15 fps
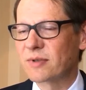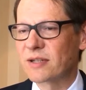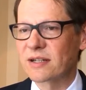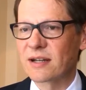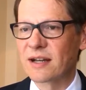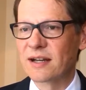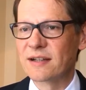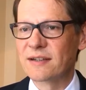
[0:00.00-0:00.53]
Wir
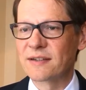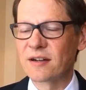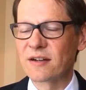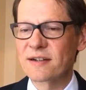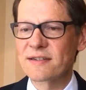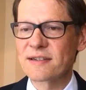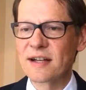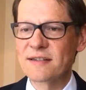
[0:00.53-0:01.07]
haben ein
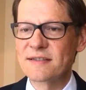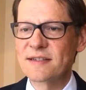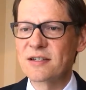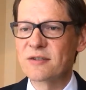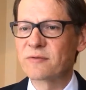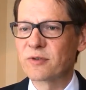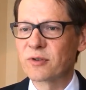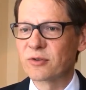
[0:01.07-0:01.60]

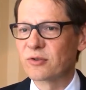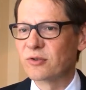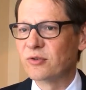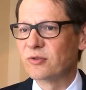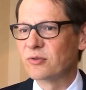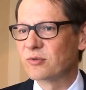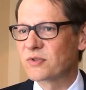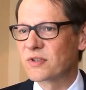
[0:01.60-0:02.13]
Jahresendziel von
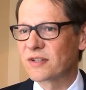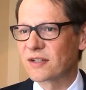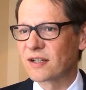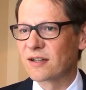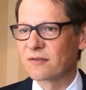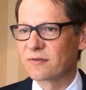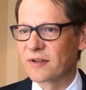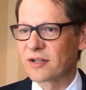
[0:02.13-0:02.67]

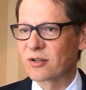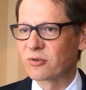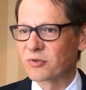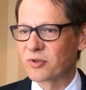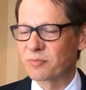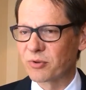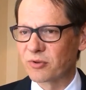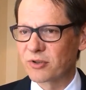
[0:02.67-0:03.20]

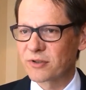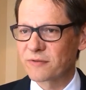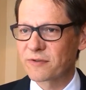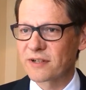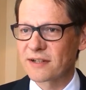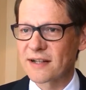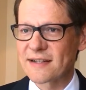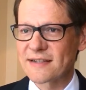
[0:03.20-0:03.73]
9400 Punkten
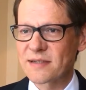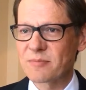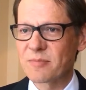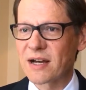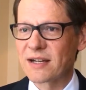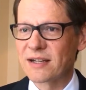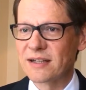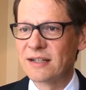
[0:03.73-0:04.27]
für ein
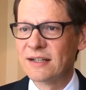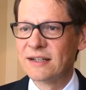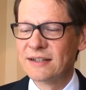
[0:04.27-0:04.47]
SMI.